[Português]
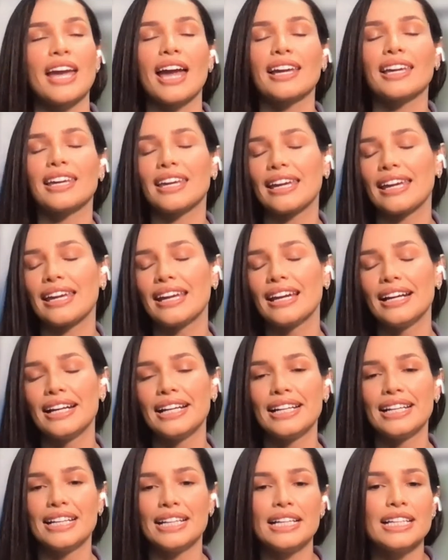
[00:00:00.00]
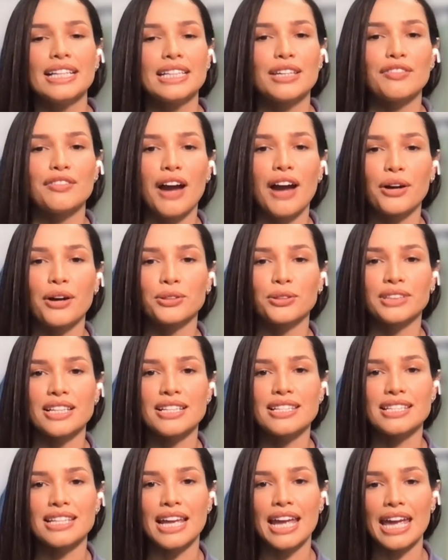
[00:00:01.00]
é que que vai
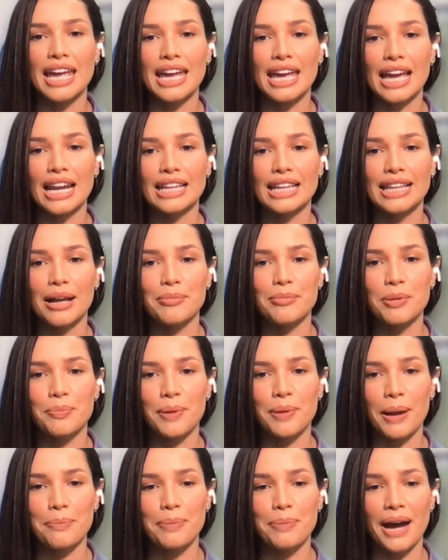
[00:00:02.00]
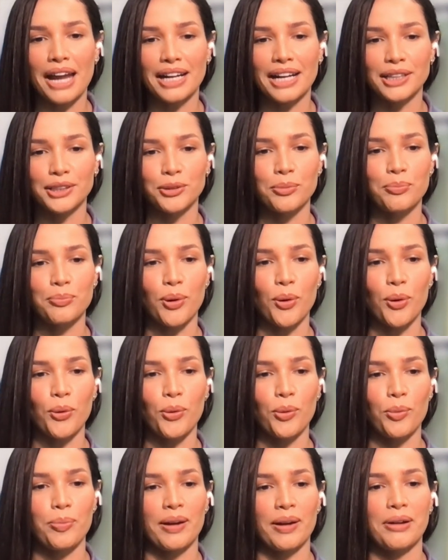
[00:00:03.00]
acontecer, ela tá me preparando um
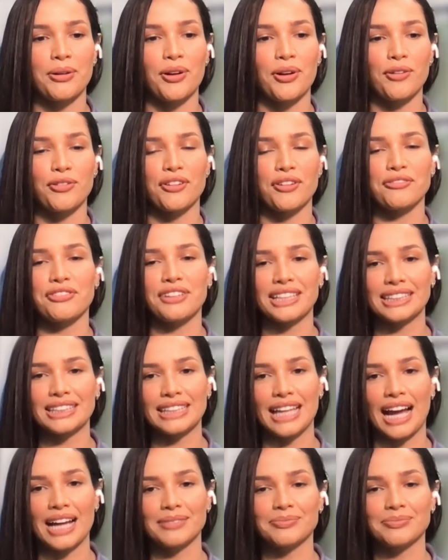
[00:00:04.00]
pouco para o que eu vou enfrentar.